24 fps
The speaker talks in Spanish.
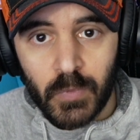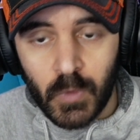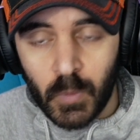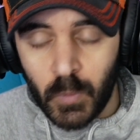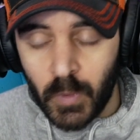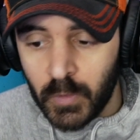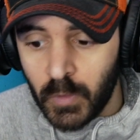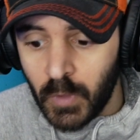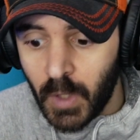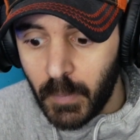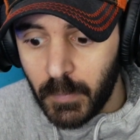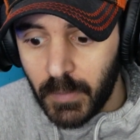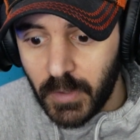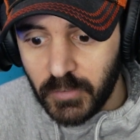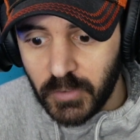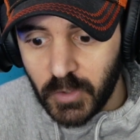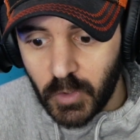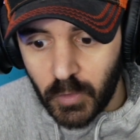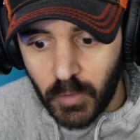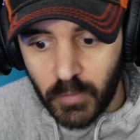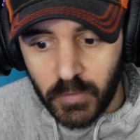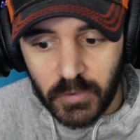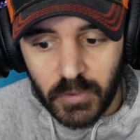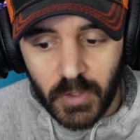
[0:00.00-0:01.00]
Cuando hablas y
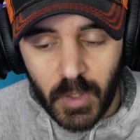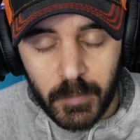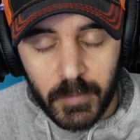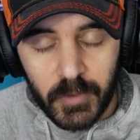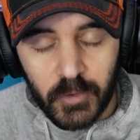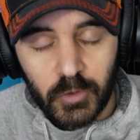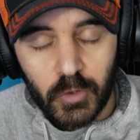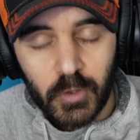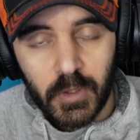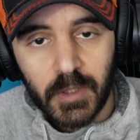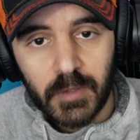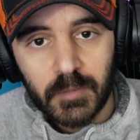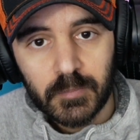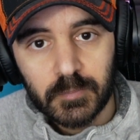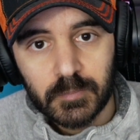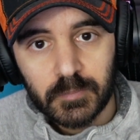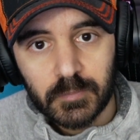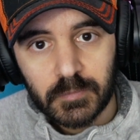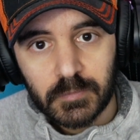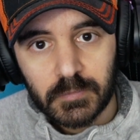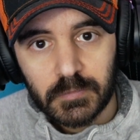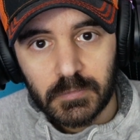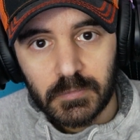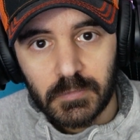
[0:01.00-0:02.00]
conoces a la persona,
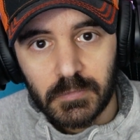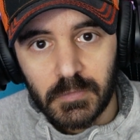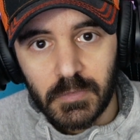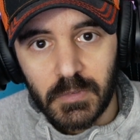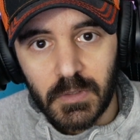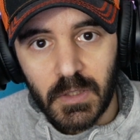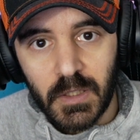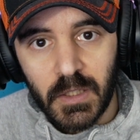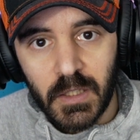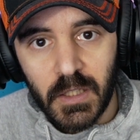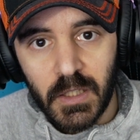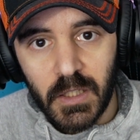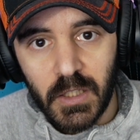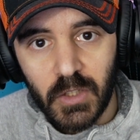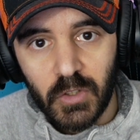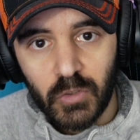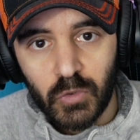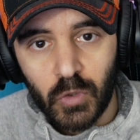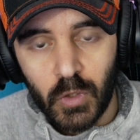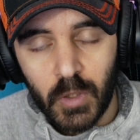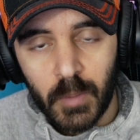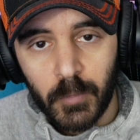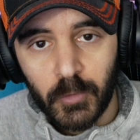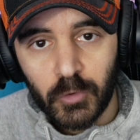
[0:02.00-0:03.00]
eh,
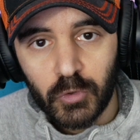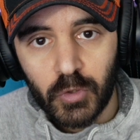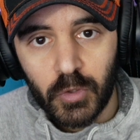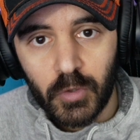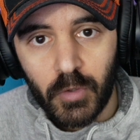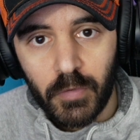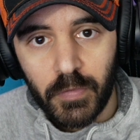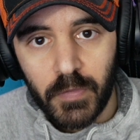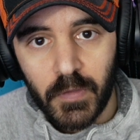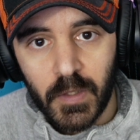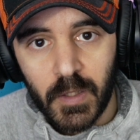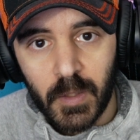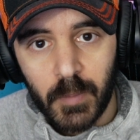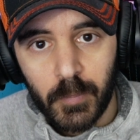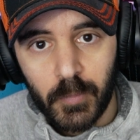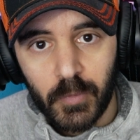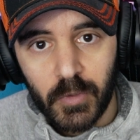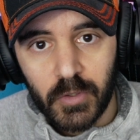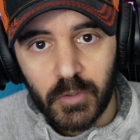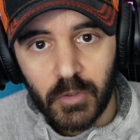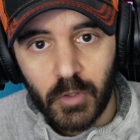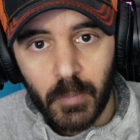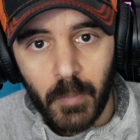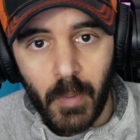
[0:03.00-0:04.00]
solemos conocer
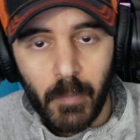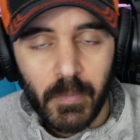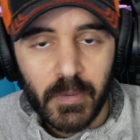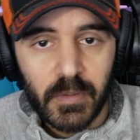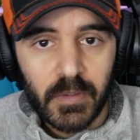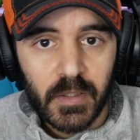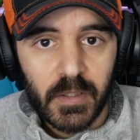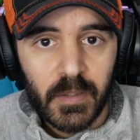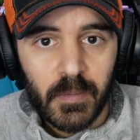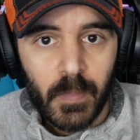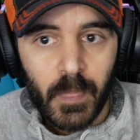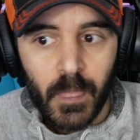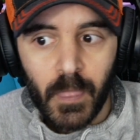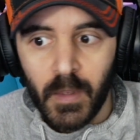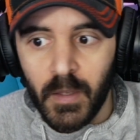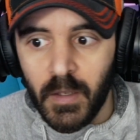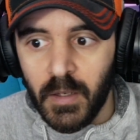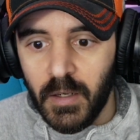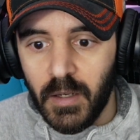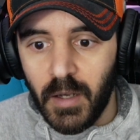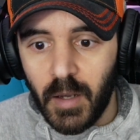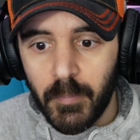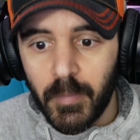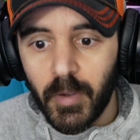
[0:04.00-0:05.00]
pues normalmente
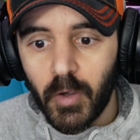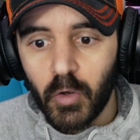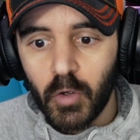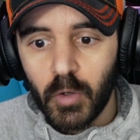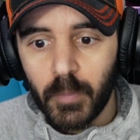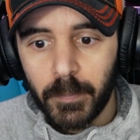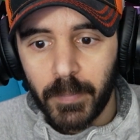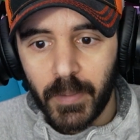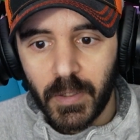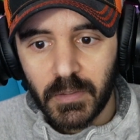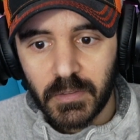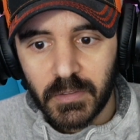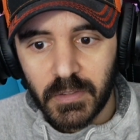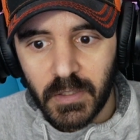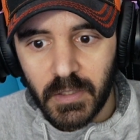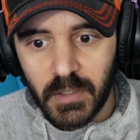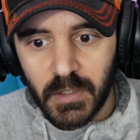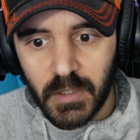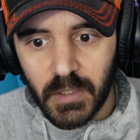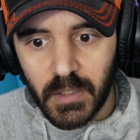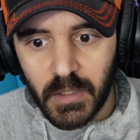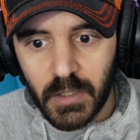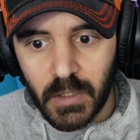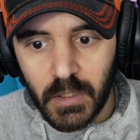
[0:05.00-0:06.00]
la mejor parte
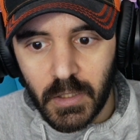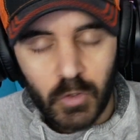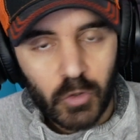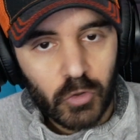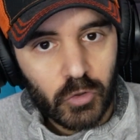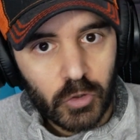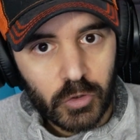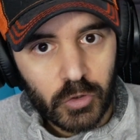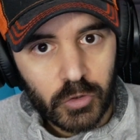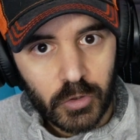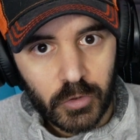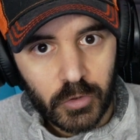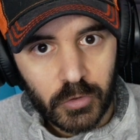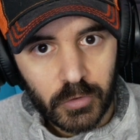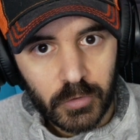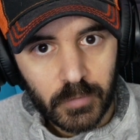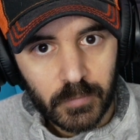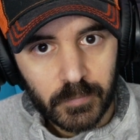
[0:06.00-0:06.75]
de nosotros.